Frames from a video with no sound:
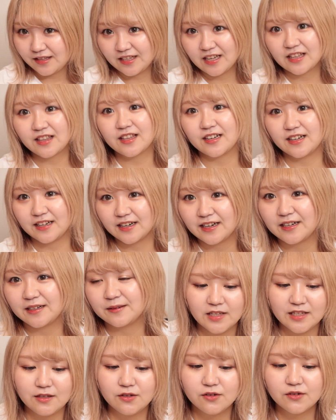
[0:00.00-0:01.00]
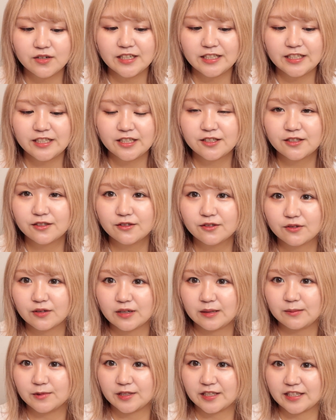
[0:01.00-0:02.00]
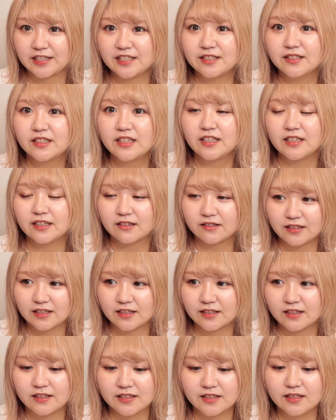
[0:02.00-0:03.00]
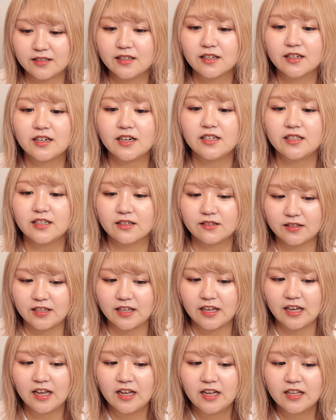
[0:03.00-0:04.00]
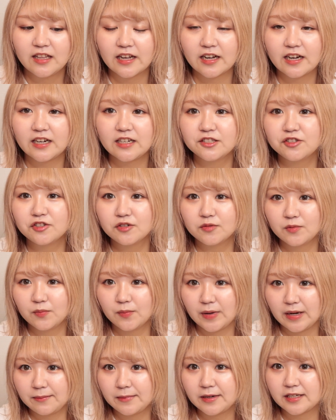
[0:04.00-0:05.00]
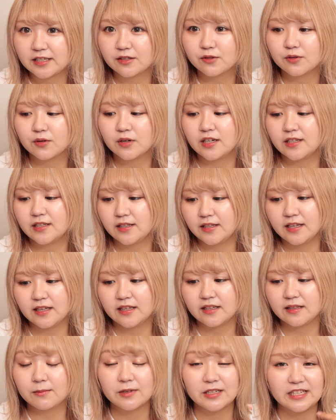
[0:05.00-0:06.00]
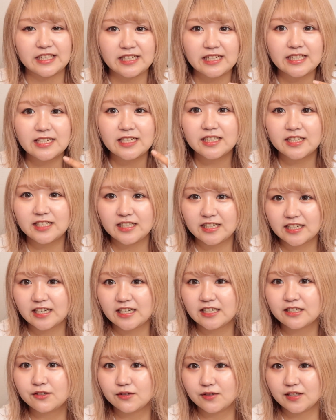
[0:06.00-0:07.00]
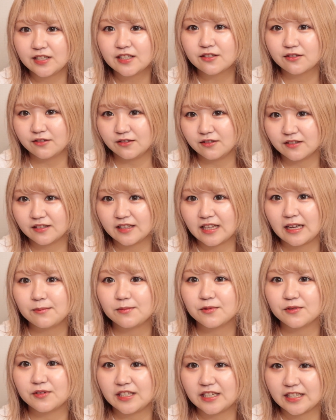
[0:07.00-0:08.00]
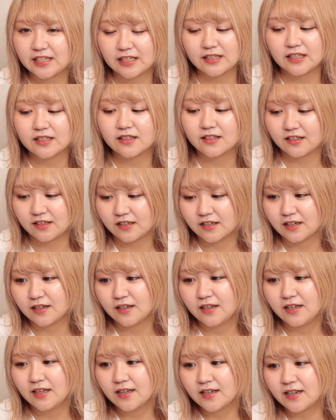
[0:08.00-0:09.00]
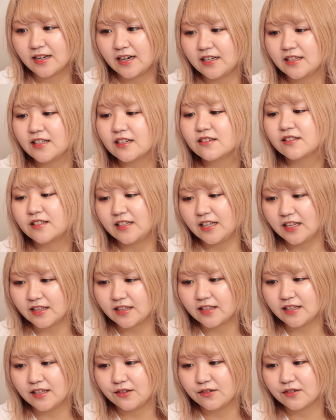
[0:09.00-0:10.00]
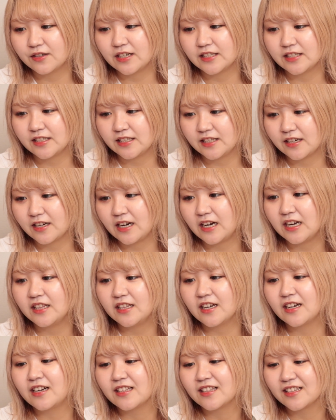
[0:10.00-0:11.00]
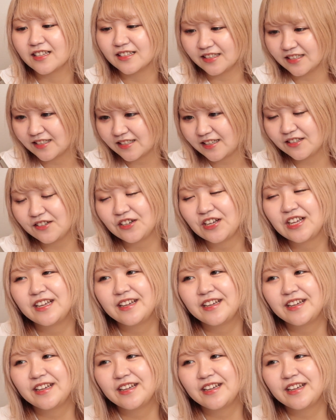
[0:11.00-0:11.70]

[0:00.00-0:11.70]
だったから、で、入荷してすぐとかもさ、気づけなくて、全然買えなくて、で、会場もまあまあ人がいて、まあ、ギリギリに会場に着くタイプの人間だったから、買えなくてっていう感じで買えなかったんですけど、